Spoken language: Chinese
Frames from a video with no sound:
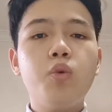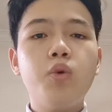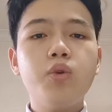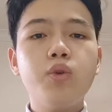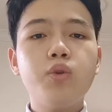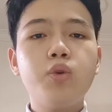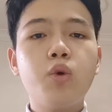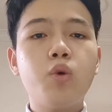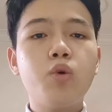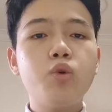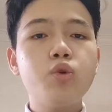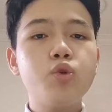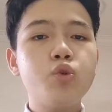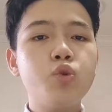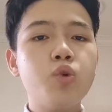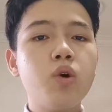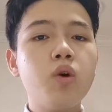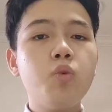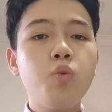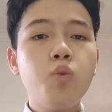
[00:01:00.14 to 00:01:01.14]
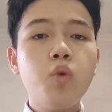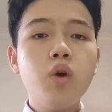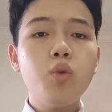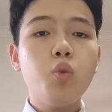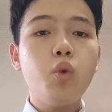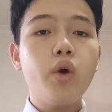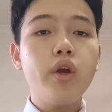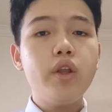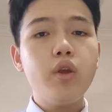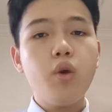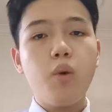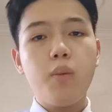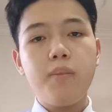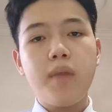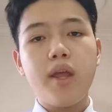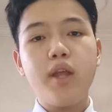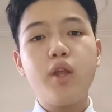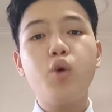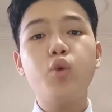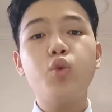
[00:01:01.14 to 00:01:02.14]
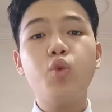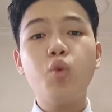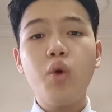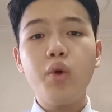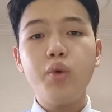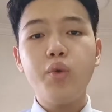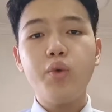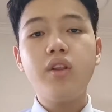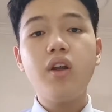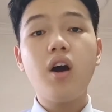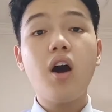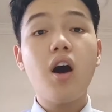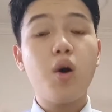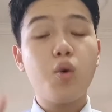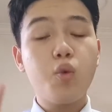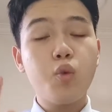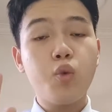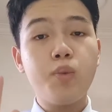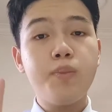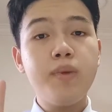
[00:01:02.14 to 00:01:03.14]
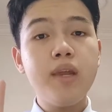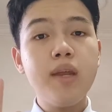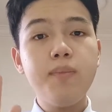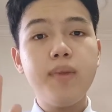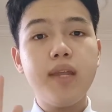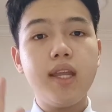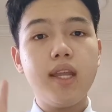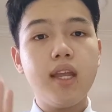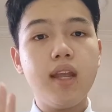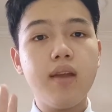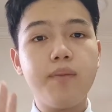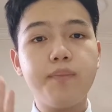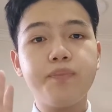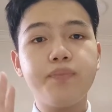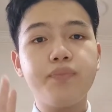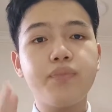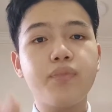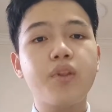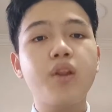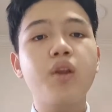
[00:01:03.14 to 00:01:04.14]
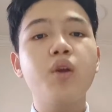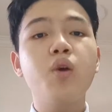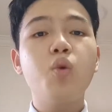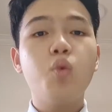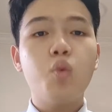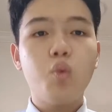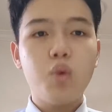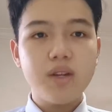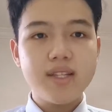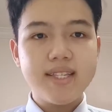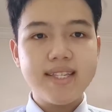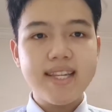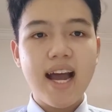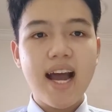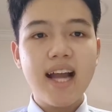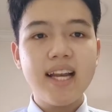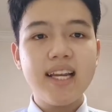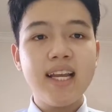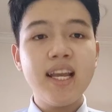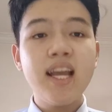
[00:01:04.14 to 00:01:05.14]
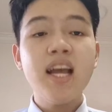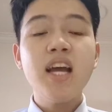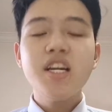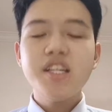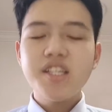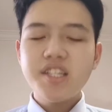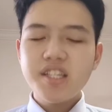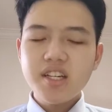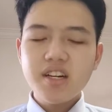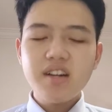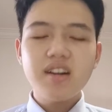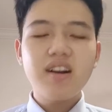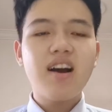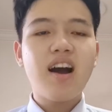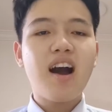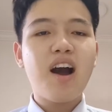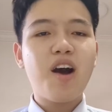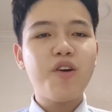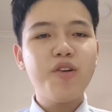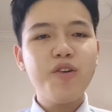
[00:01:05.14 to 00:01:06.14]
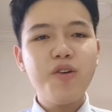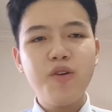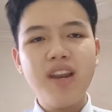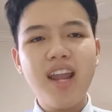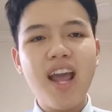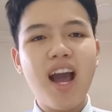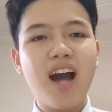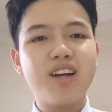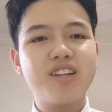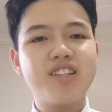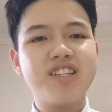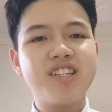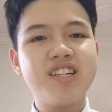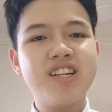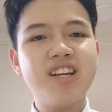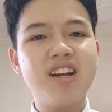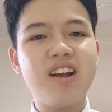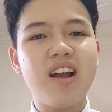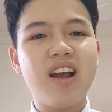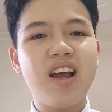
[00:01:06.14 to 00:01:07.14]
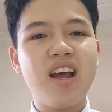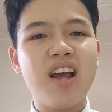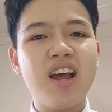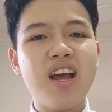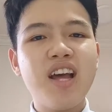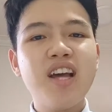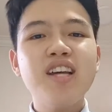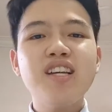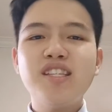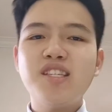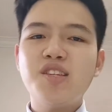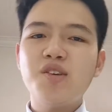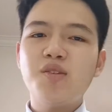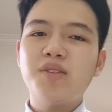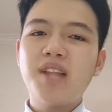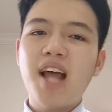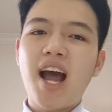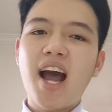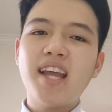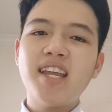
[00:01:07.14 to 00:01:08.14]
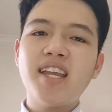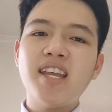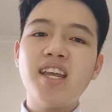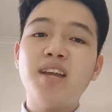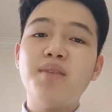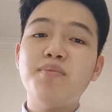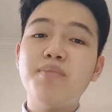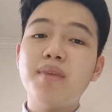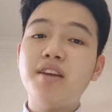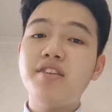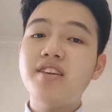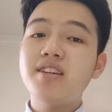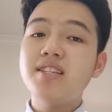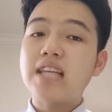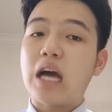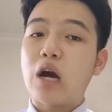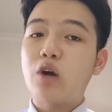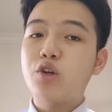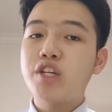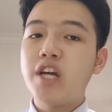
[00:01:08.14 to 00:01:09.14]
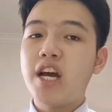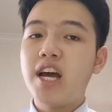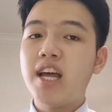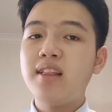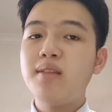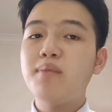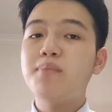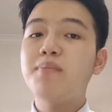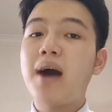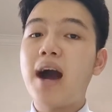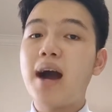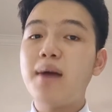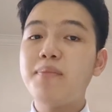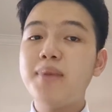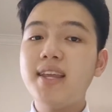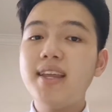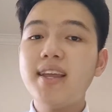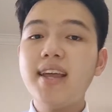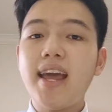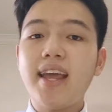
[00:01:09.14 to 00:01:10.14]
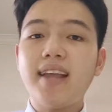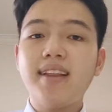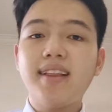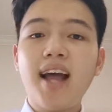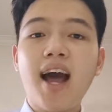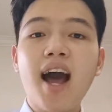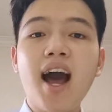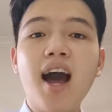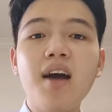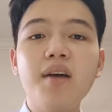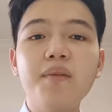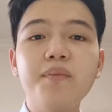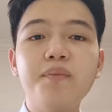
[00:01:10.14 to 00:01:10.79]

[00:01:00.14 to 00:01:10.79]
的同桌问我有没有多余的五 B 笔，我家里正好有两支，就答应明日早晨把笔给他。